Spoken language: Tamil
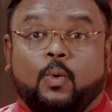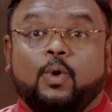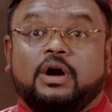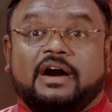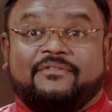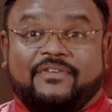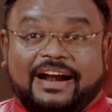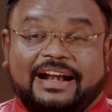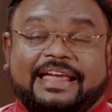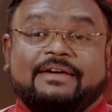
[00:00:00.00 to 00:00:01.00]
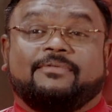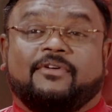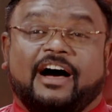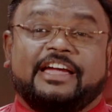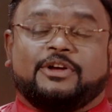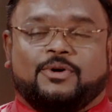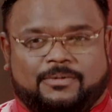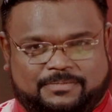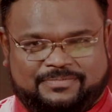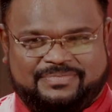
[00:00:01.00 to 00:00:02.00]
உங்கள் வழி
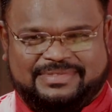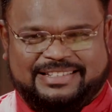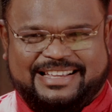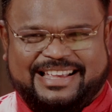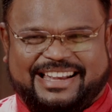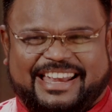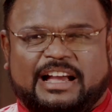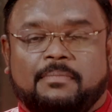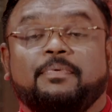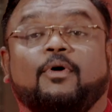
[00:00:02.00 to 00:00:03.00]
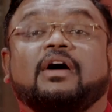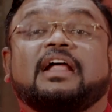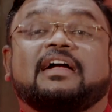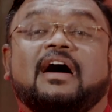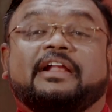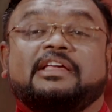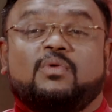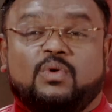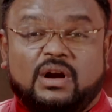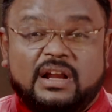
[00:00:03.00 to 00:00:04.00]
வாய்க்கும் நீங்கள் போகிற
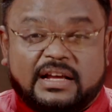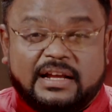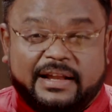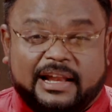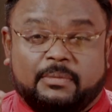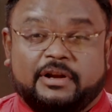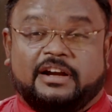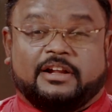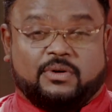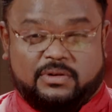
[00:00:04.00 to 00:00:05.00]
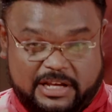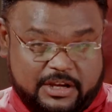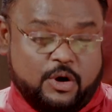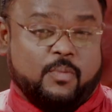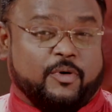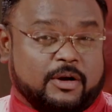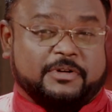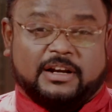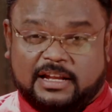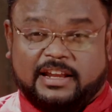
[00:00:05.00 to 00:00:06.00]
காரியம் உங்களுக்கு நல்லபடியாக நடக்கும் எங்கேயோ
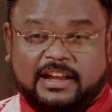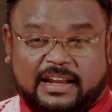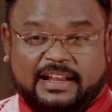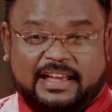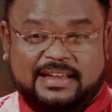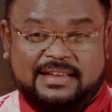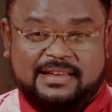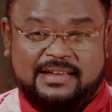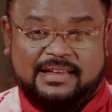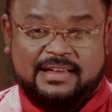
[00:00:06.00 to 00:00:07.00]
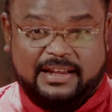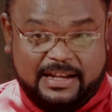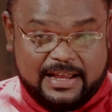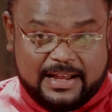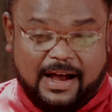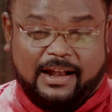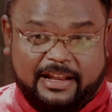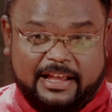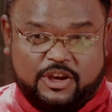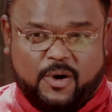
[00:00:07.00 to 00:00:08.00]
புறப்பட்டு இருக்கிறீங்கல்ல இன்னைக்கு
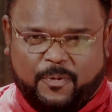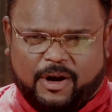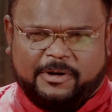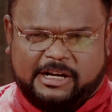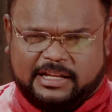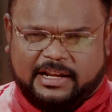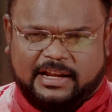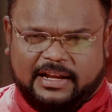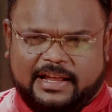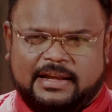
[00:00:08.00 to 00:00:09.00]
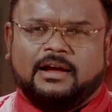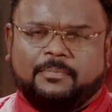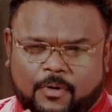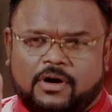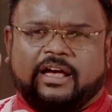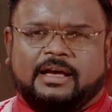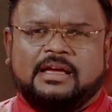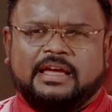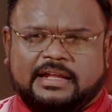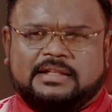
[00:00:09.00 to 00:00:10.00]
காலையில் எங்கேயோ புறப்பட்டு இருக்கிறீங்கல்ல நீங்கள் போங்க
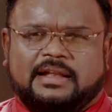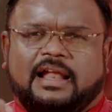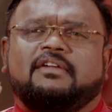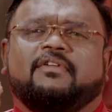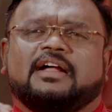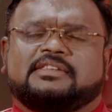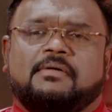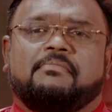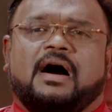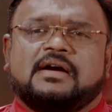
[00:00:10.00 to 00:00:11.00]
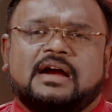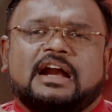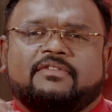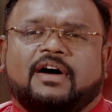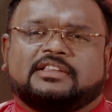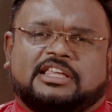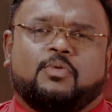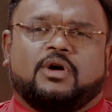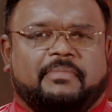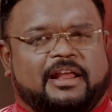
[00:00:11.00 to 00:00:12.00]
இந்த நல் வார்த்தை மங்கள வார்த்தையை
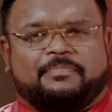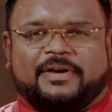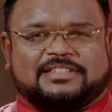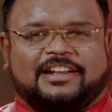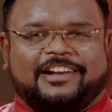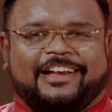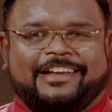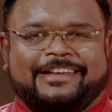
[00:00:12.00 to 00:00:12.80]
உங்கள் மேலே பேசுகிறேங்க